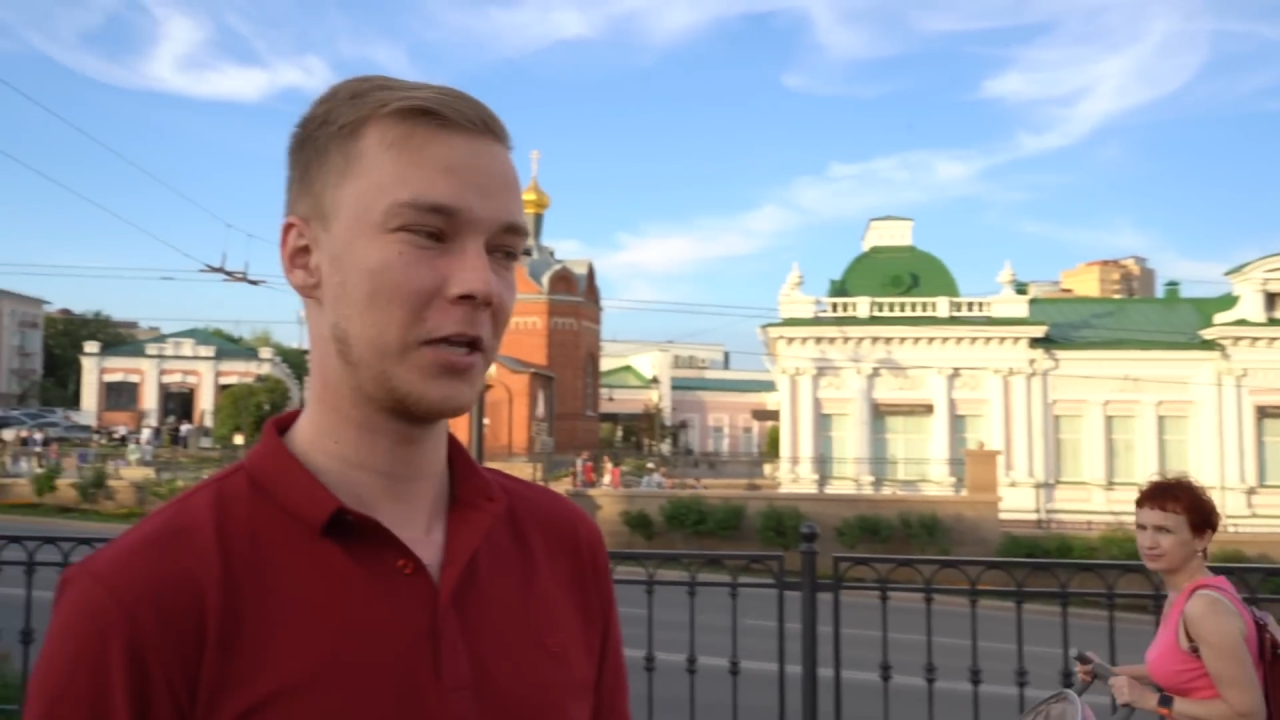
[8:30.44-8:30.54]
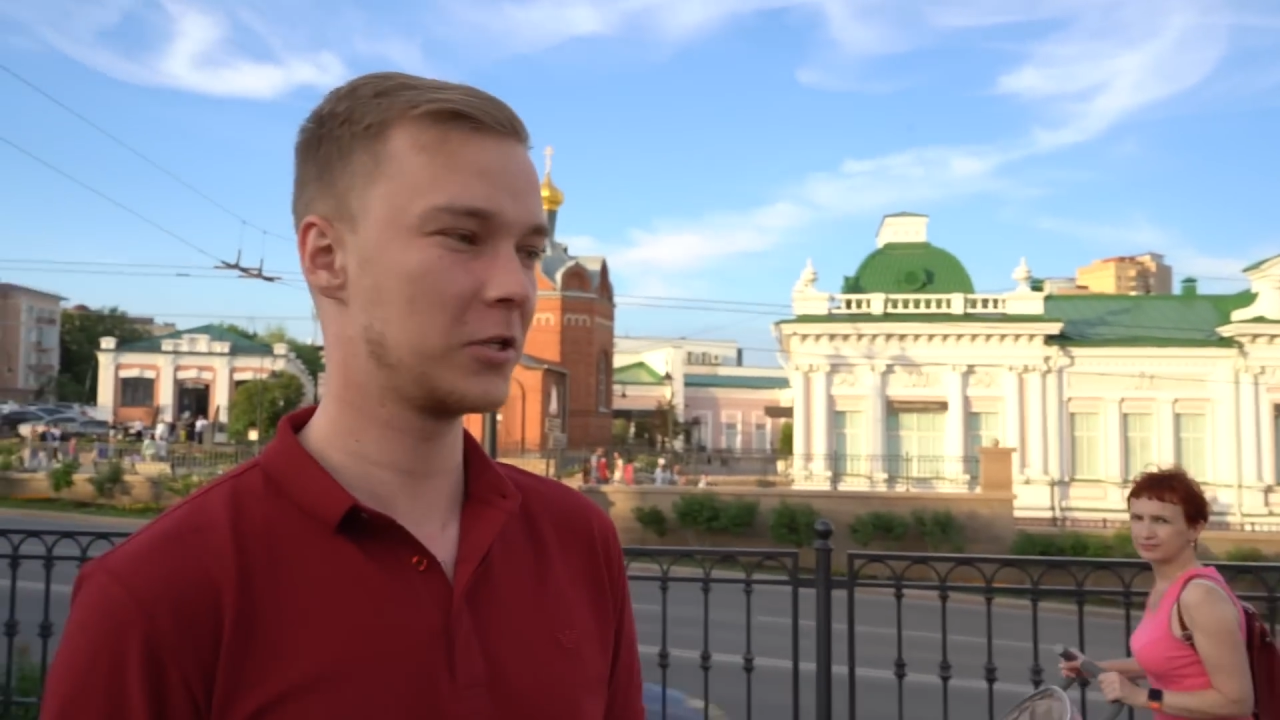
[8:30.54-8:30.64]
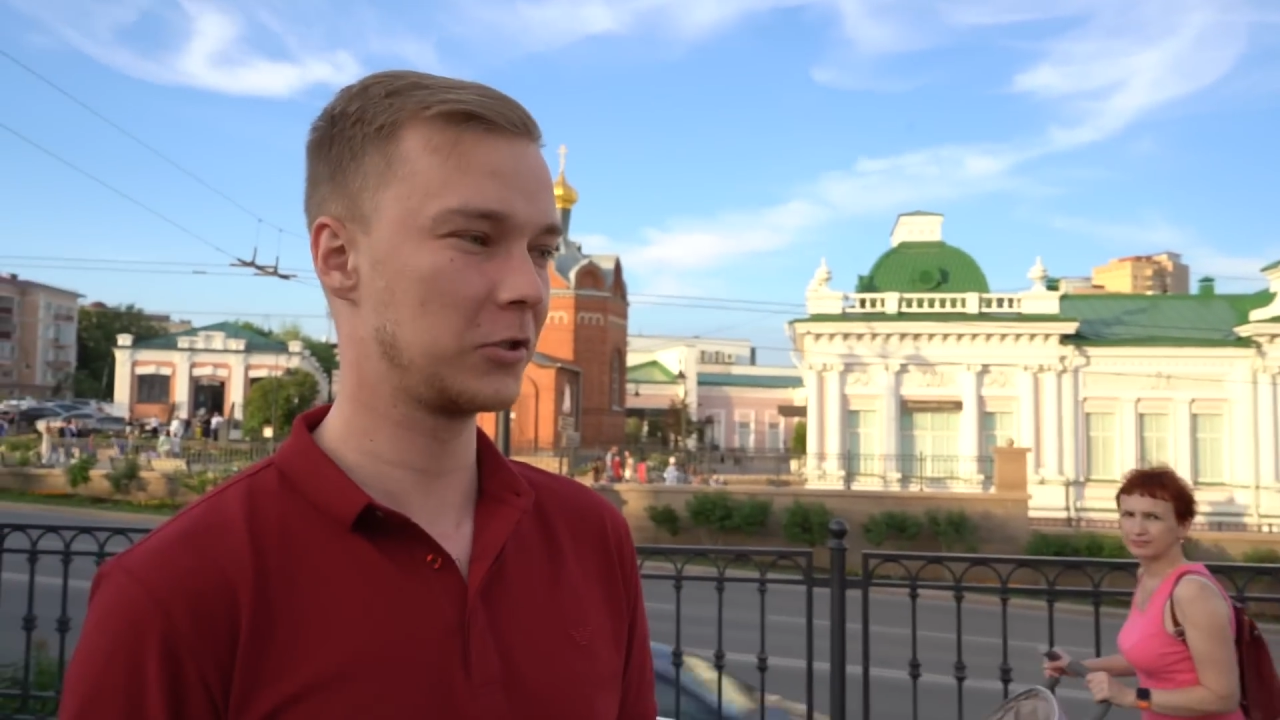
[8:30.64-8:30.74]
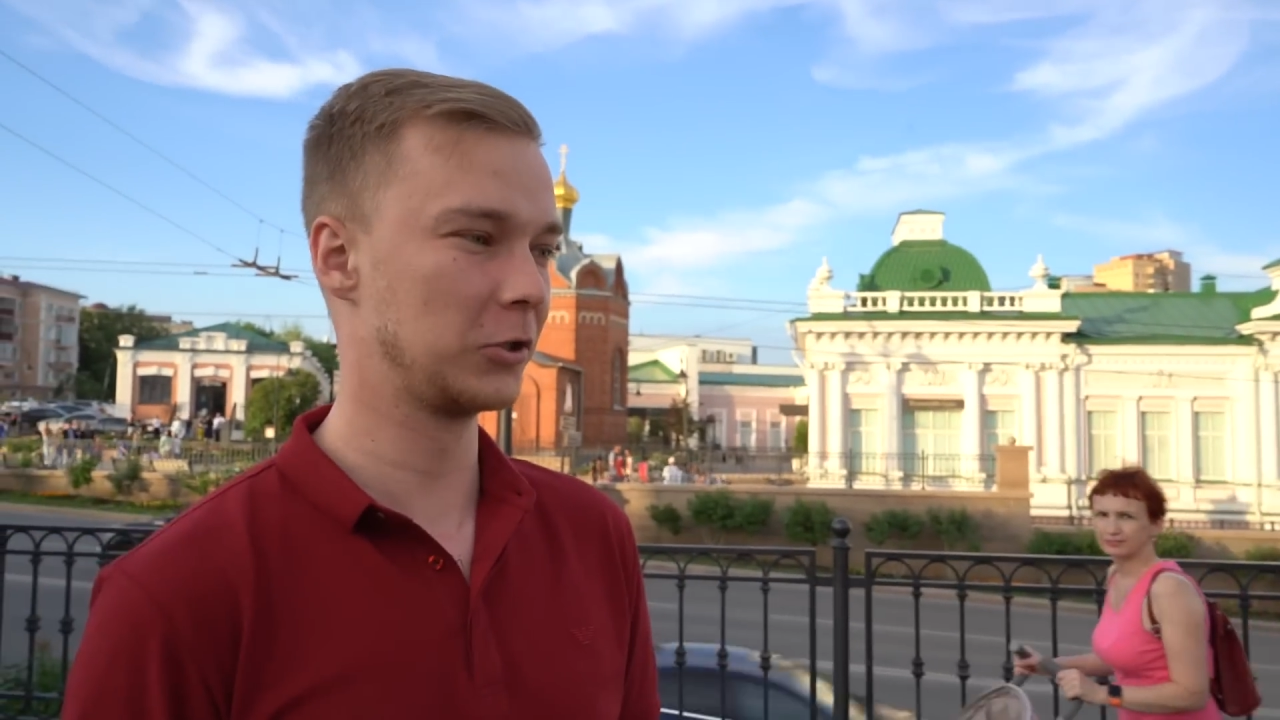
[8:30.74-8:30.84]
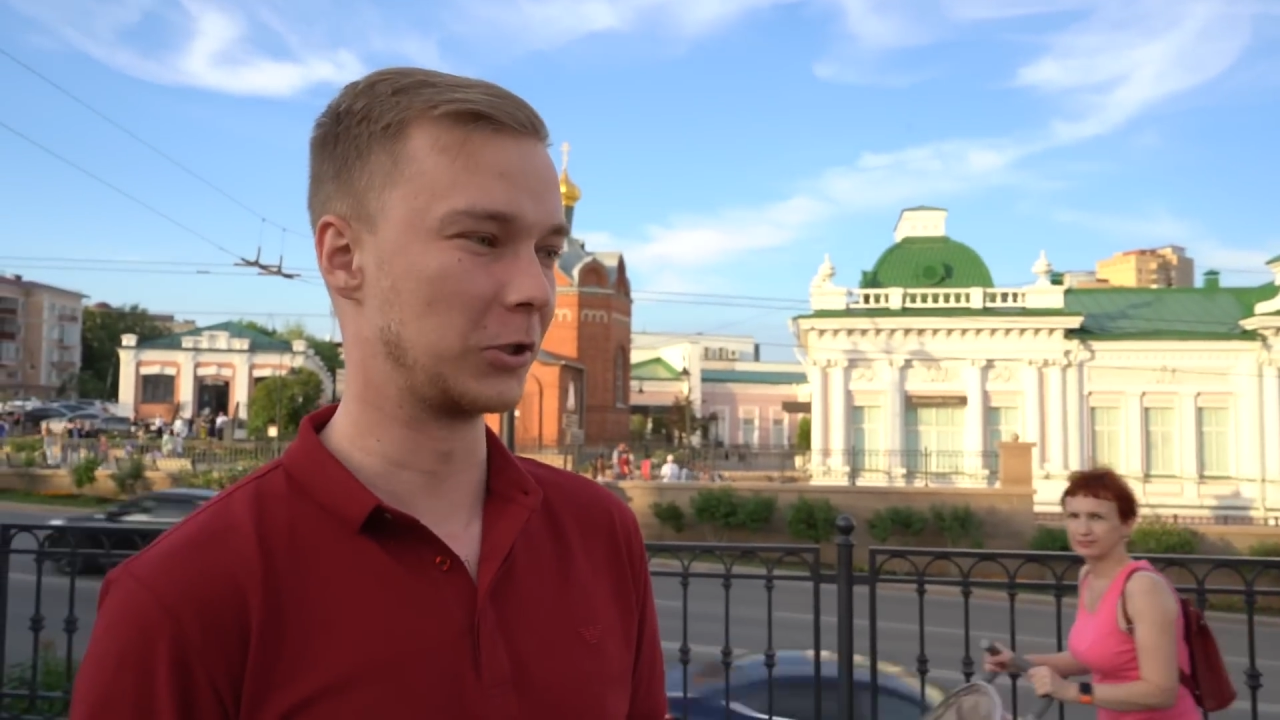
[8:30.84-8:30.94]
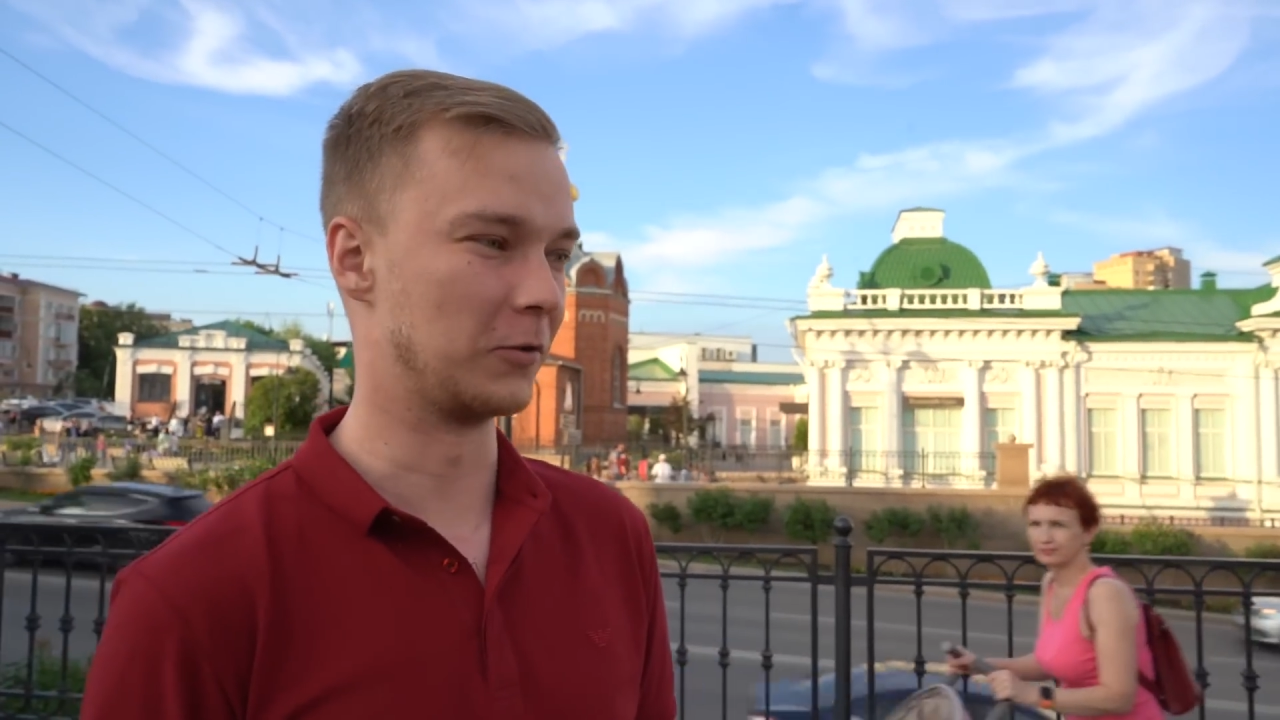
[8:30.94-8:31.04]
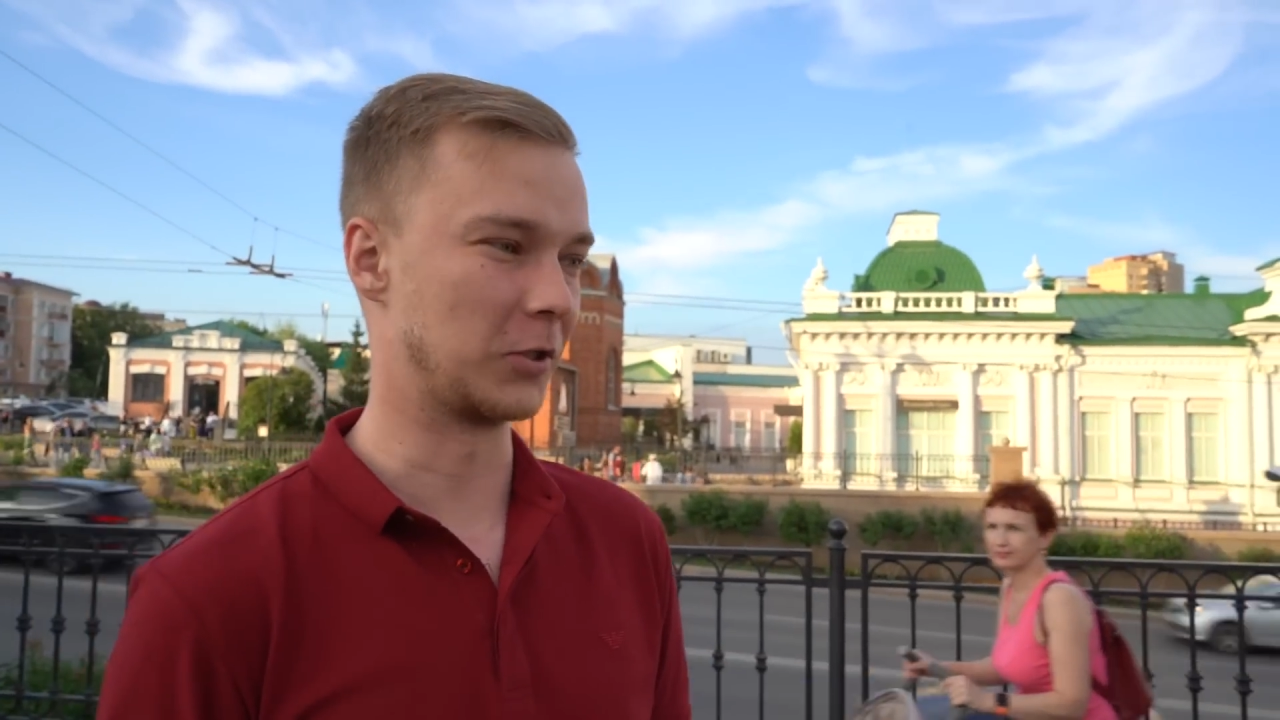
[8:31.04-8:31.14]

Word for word: я не слышал,